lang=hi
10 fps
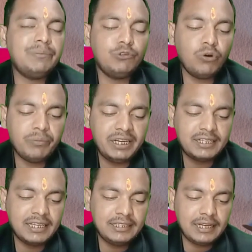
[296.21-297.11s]
जो
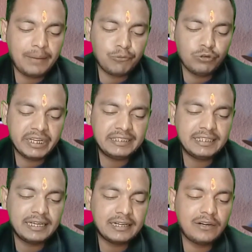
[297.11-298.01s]
अर्जेंट में सिर्फ दो
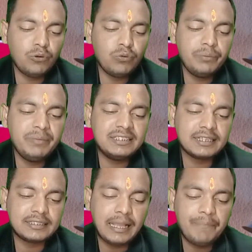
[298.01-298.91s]
मिनट के अंदर आपको
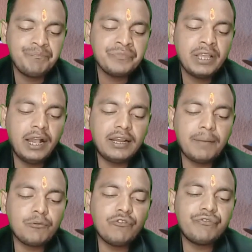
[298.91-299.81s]
कैसे कर कर लोन मिल
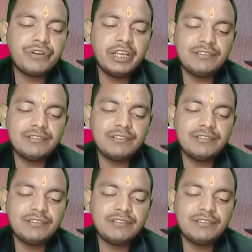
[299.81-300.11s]
सकता है